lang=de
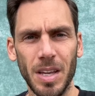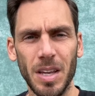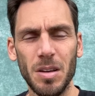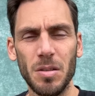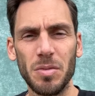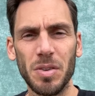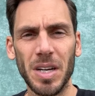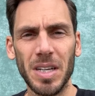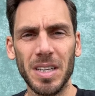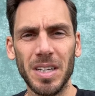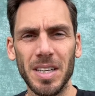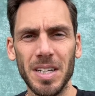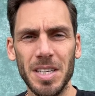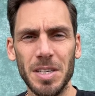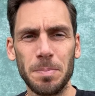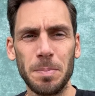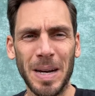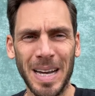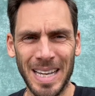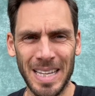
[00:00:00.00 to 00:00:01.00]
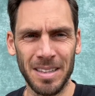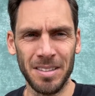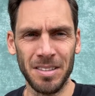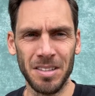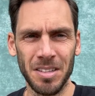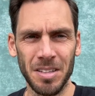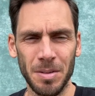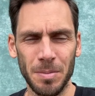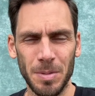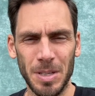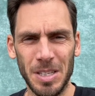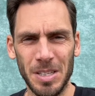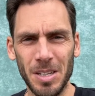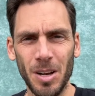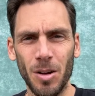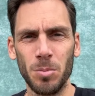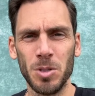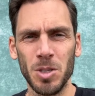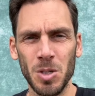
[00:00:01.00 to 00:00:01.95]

Frankreich brennt. Ich glaube,